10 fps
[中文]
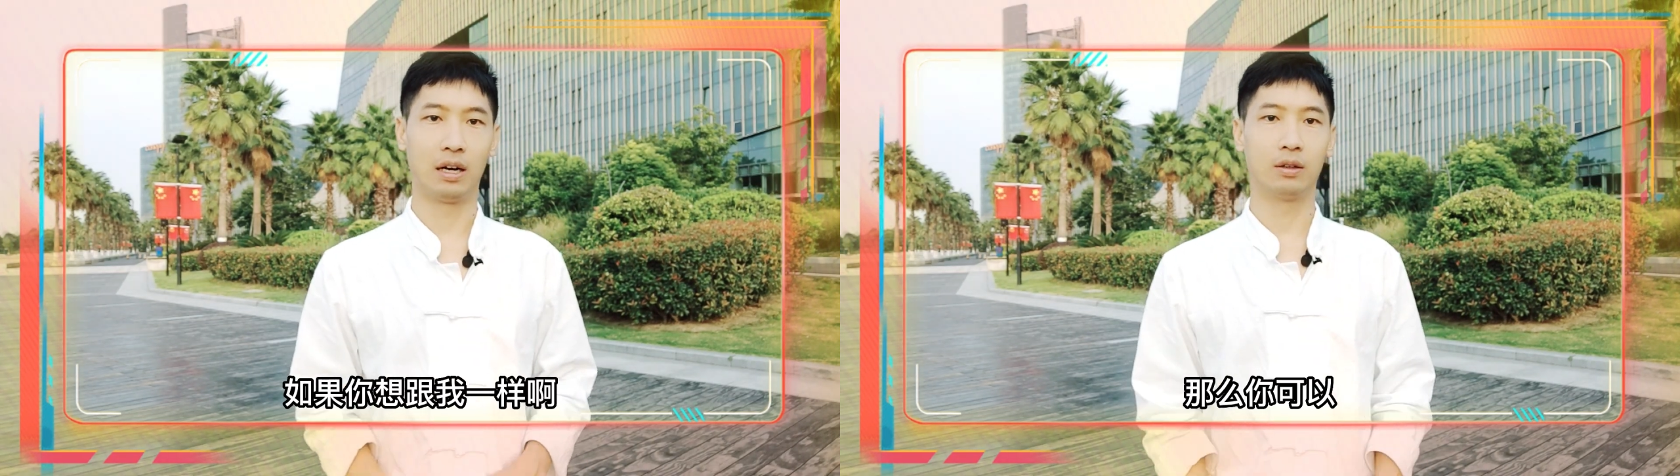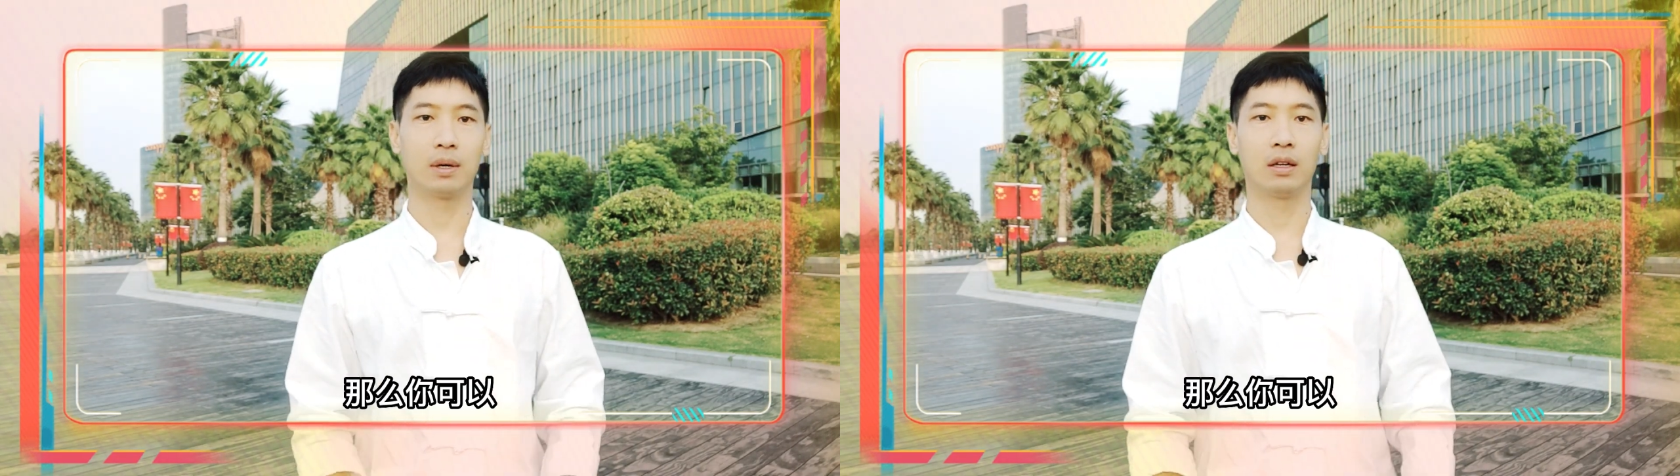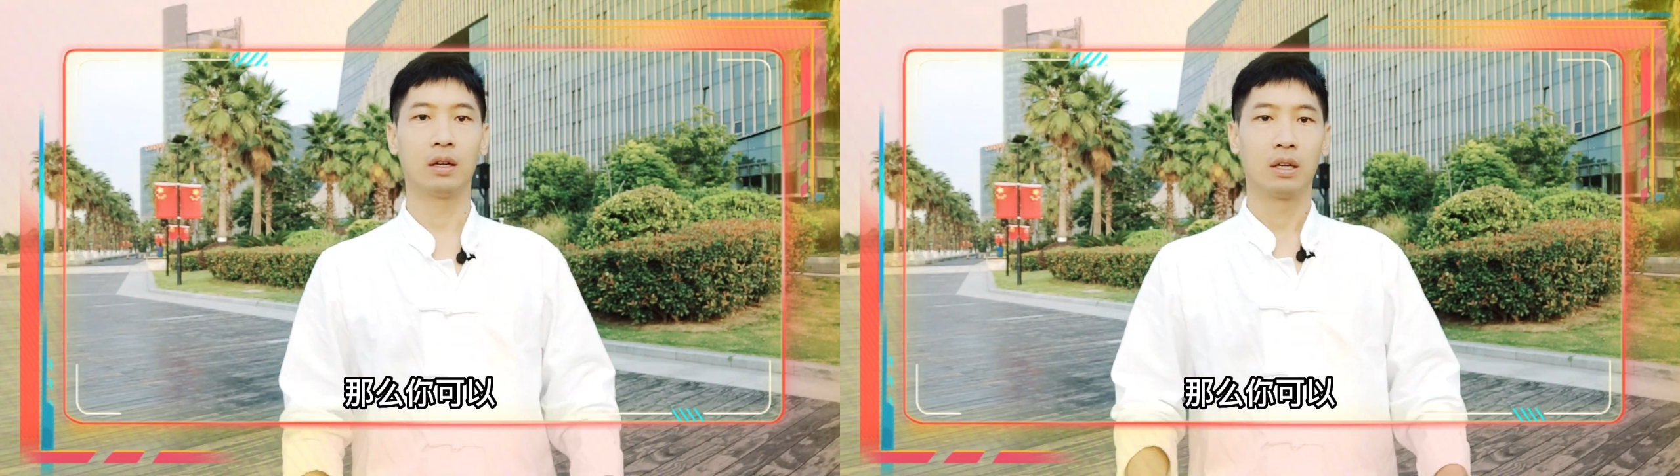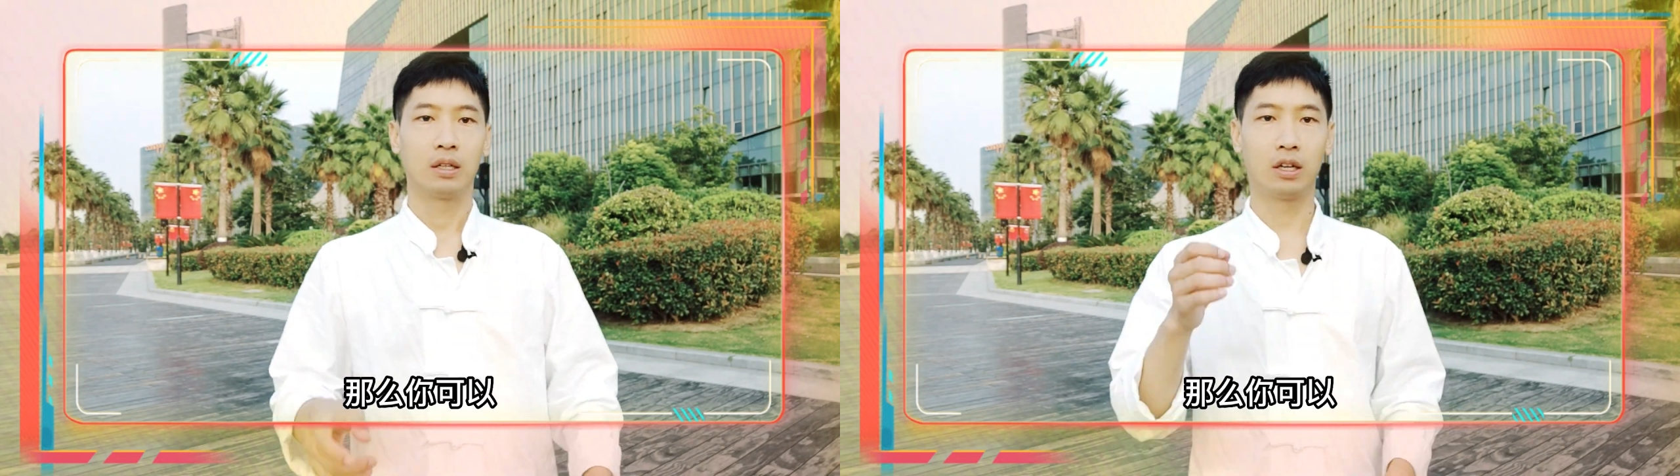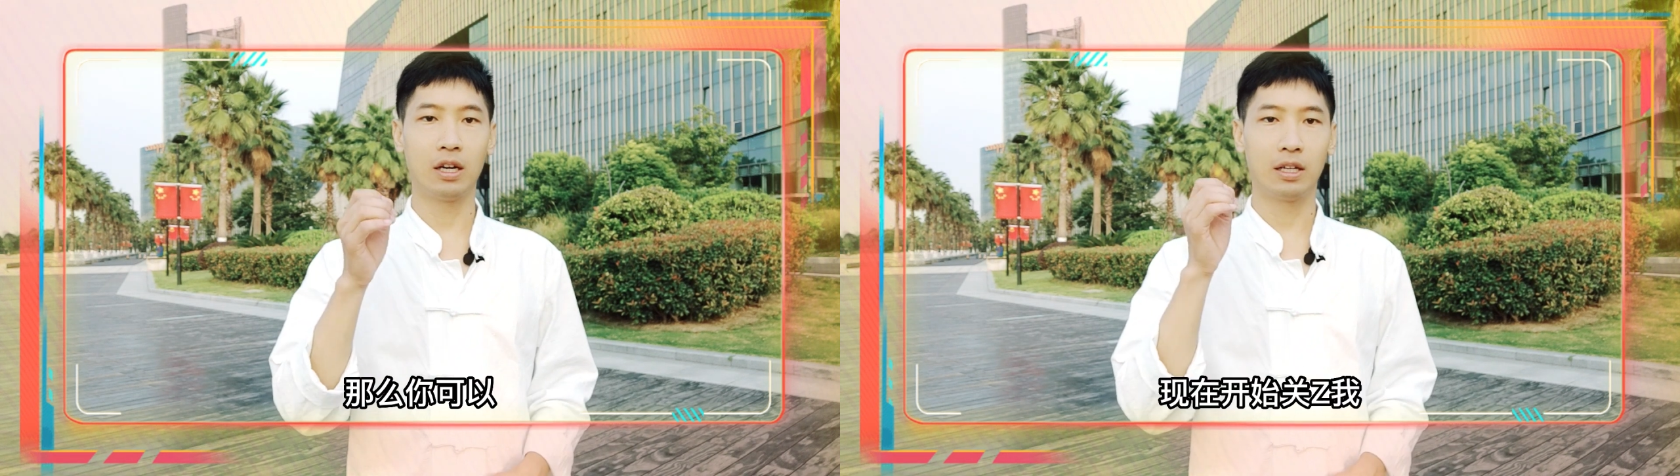那么你
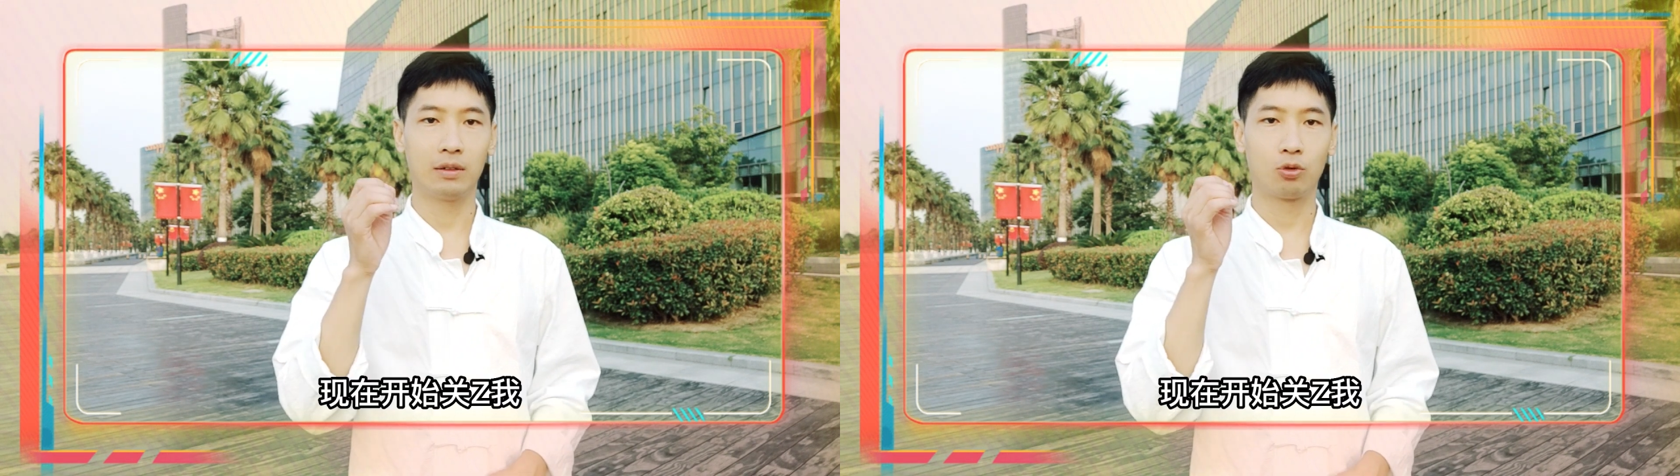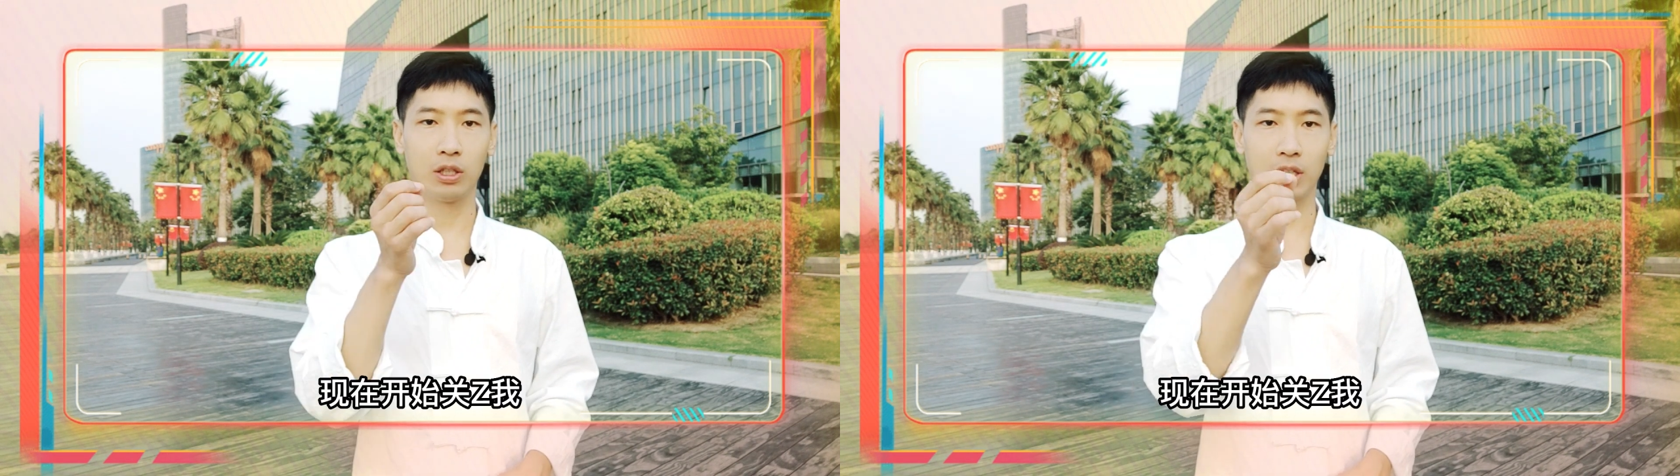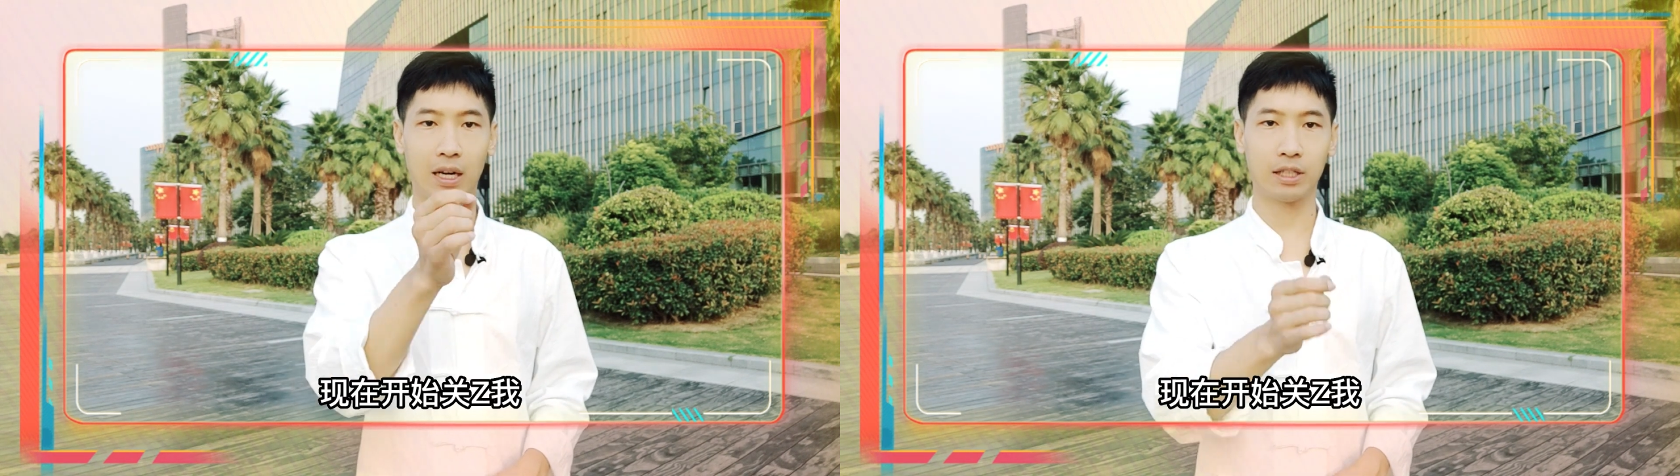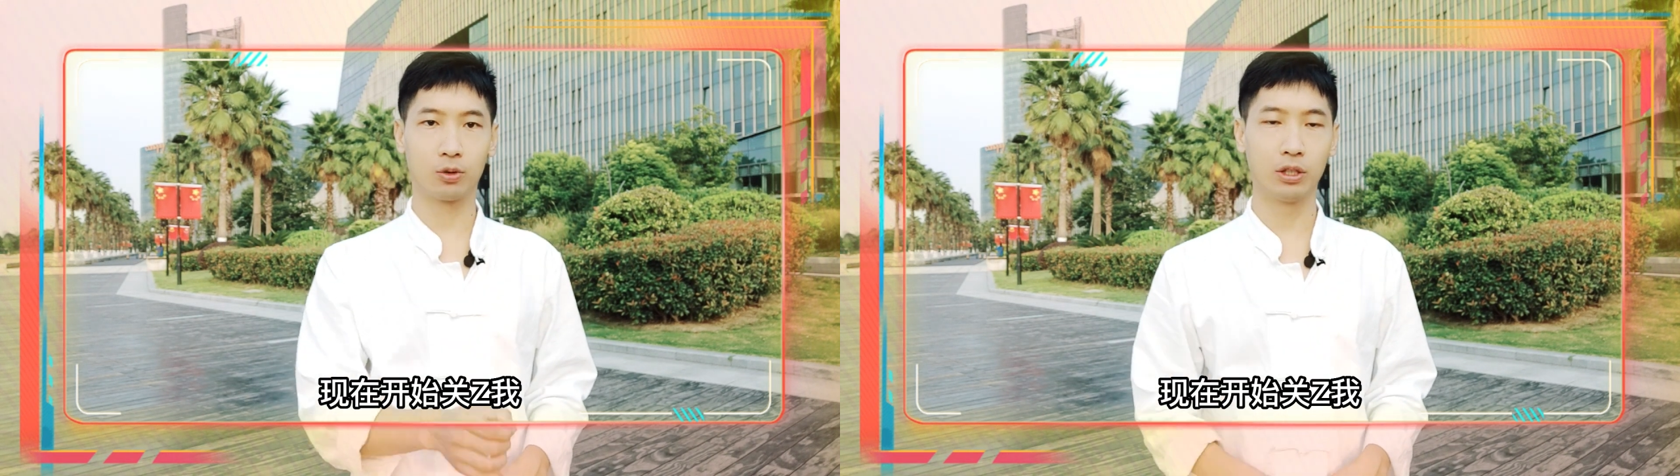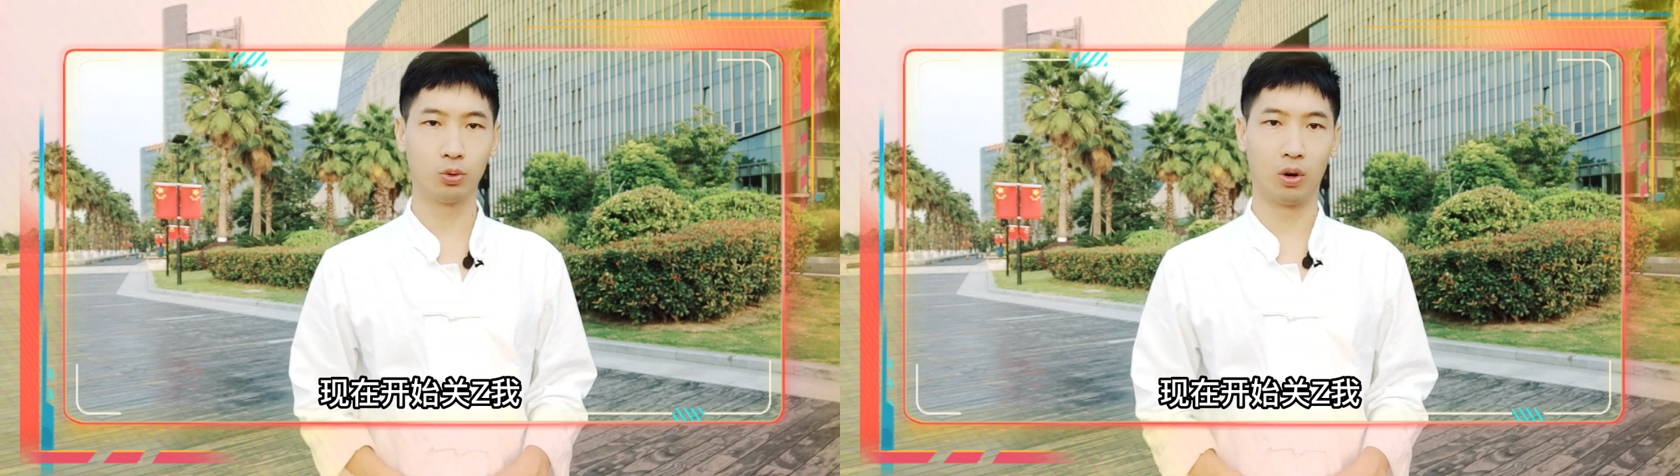可以关现在开始
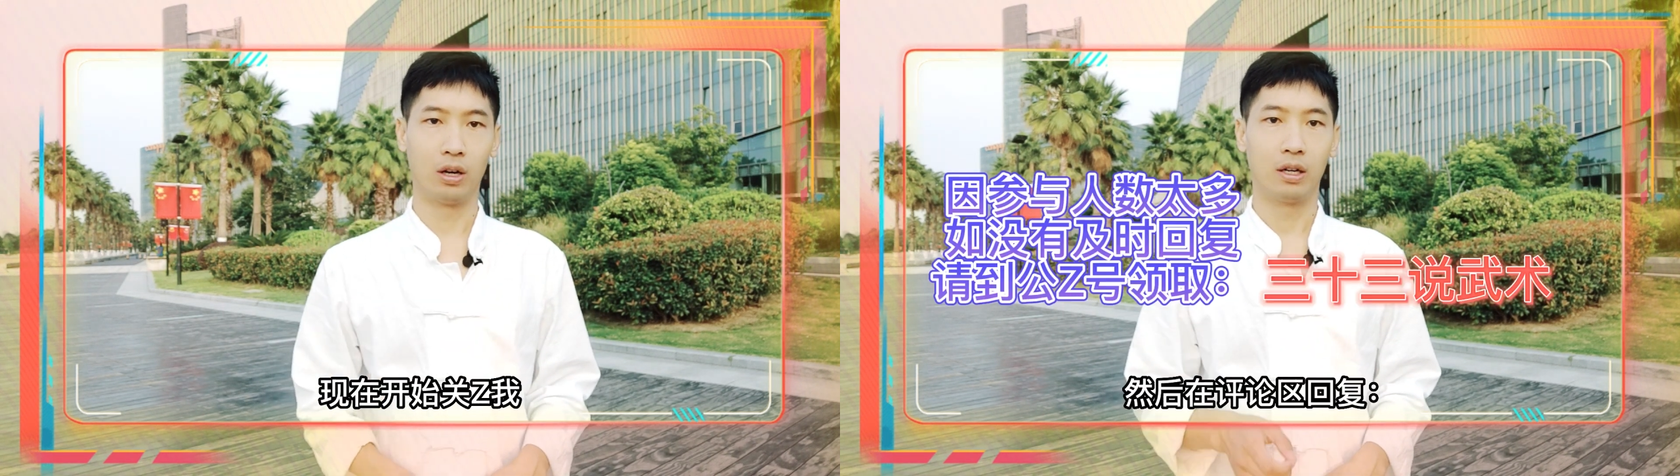关注我，